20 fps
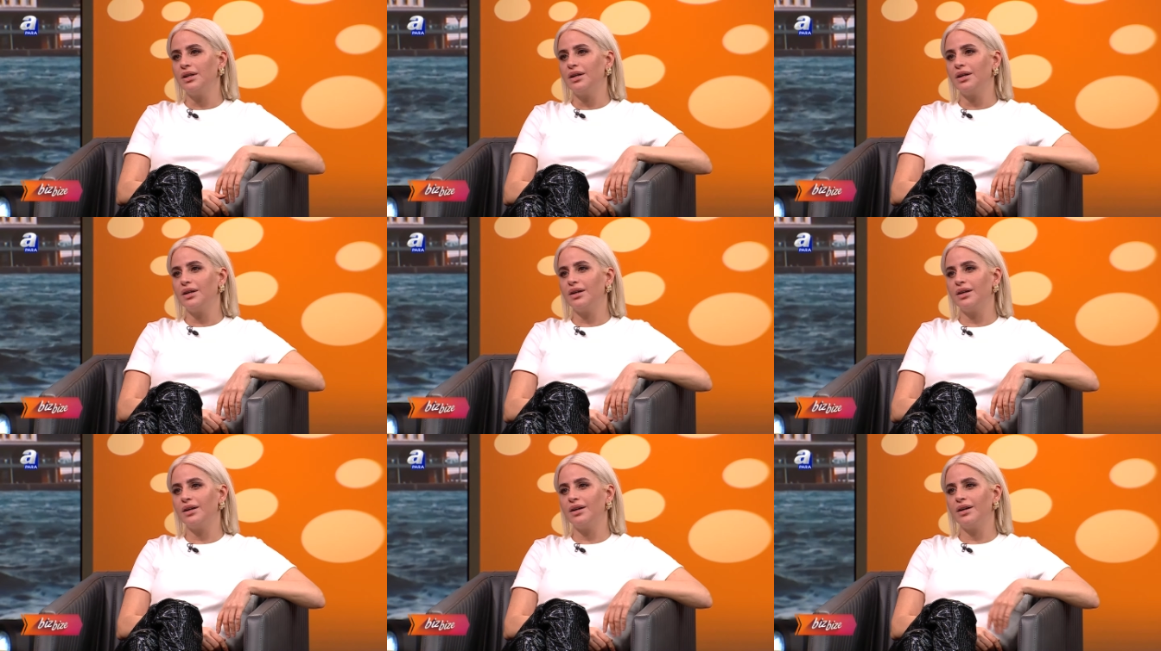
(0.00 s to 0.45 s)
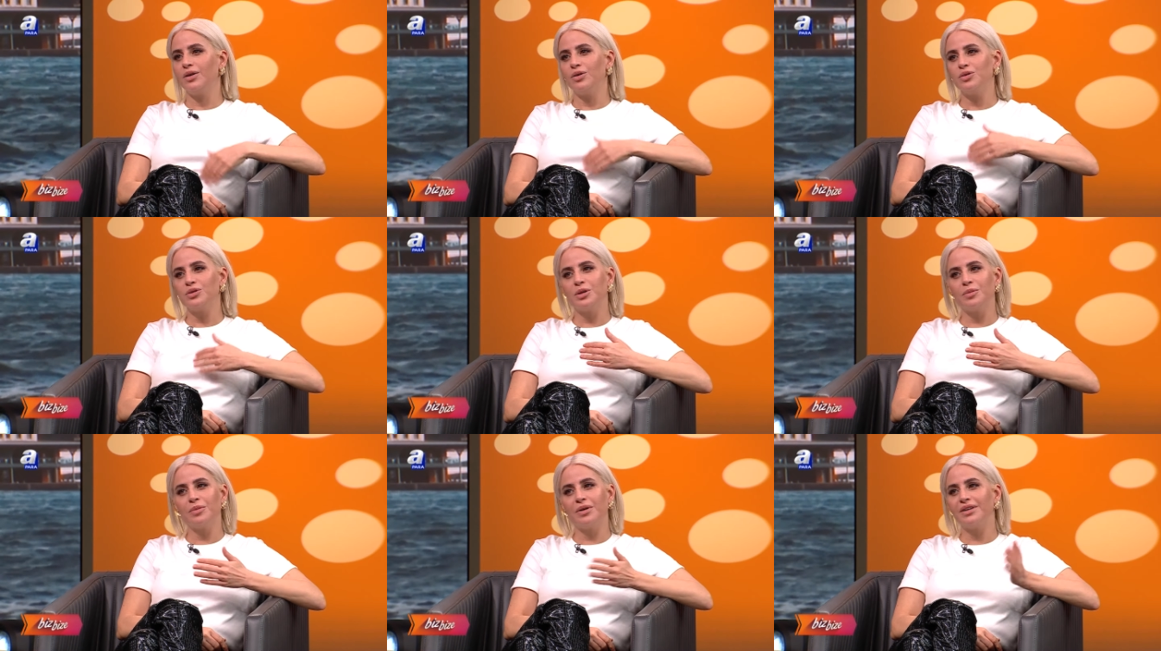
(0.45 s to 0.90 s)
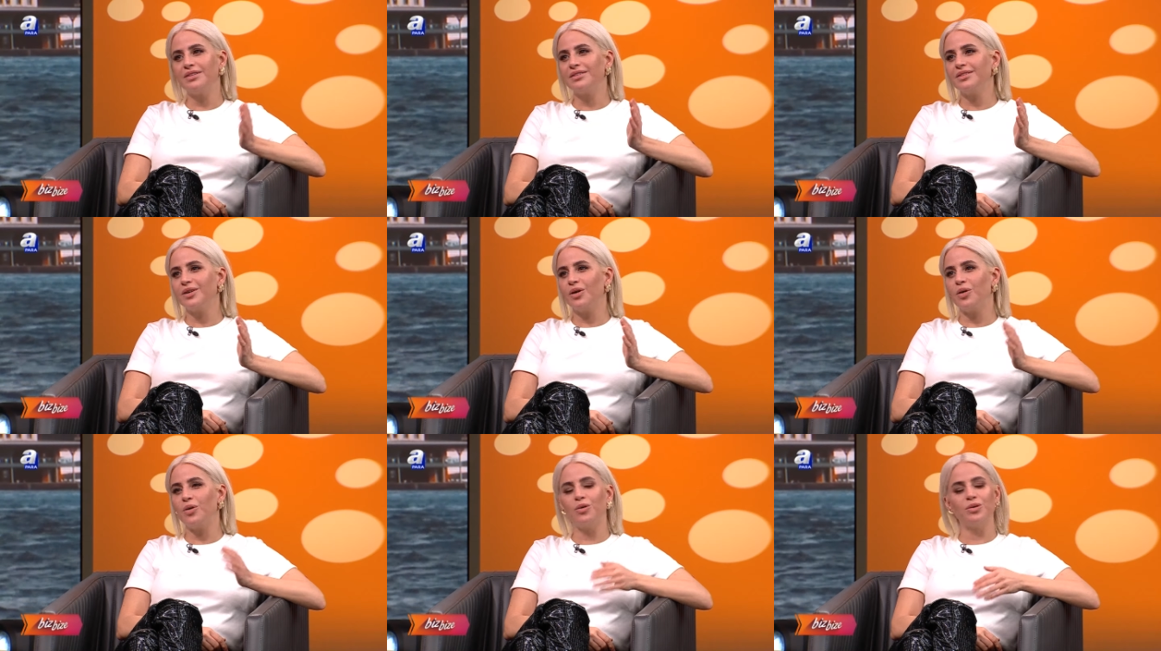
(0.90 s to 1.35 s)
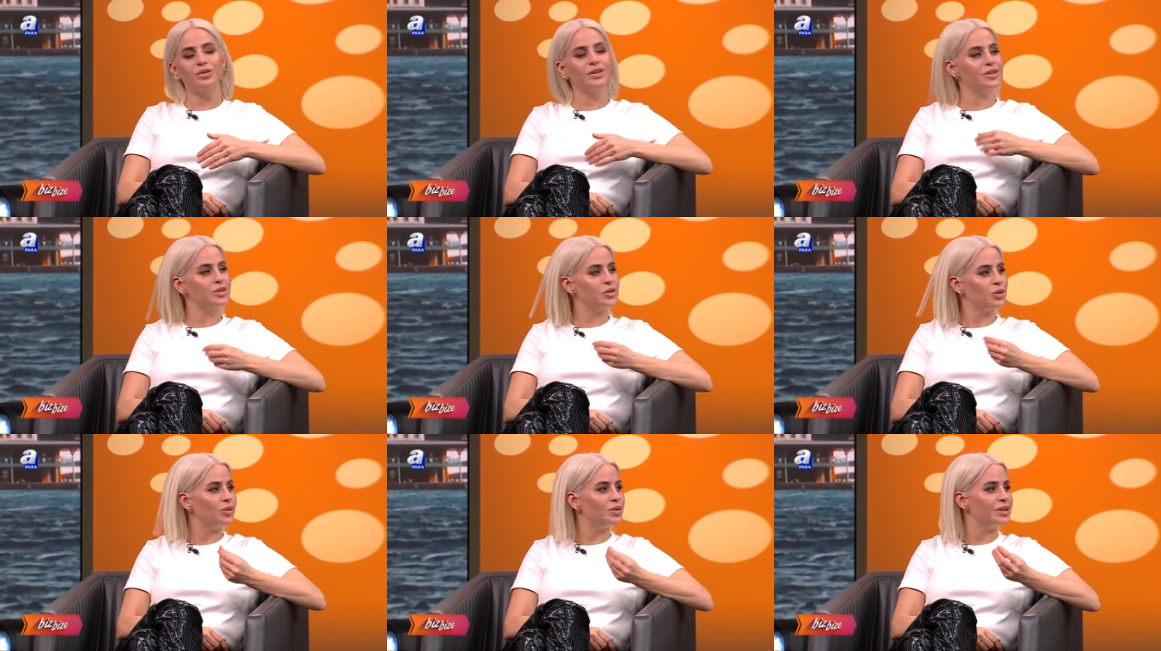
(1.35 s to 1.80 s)
e, o zaman
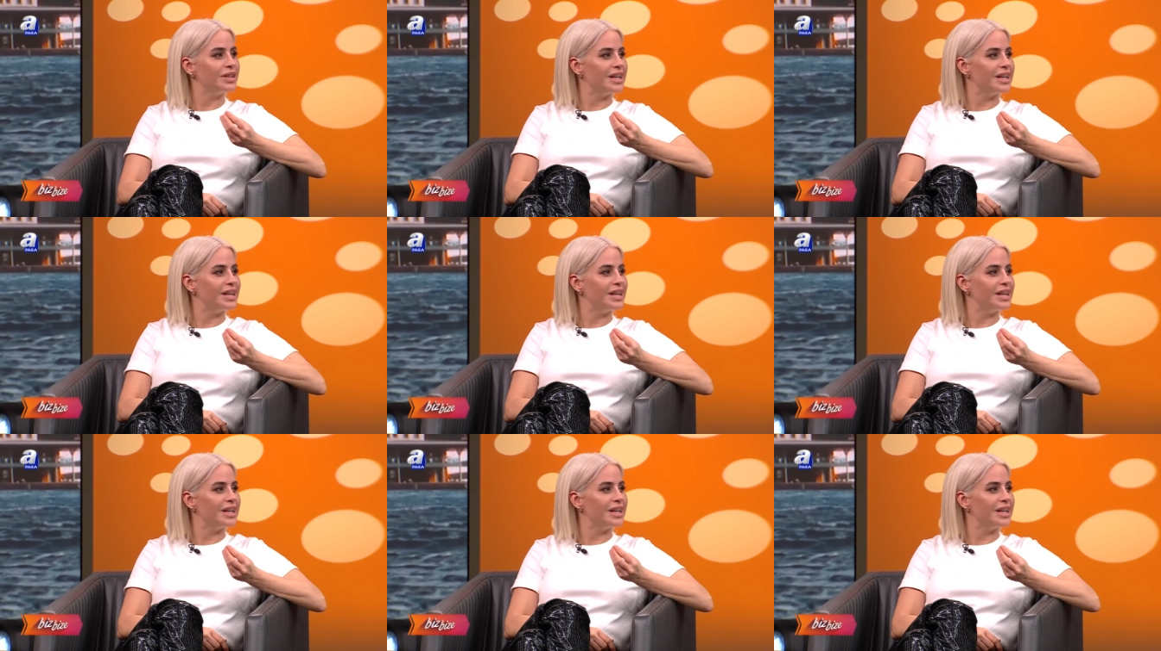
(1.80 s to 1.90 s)
orada çok tabii.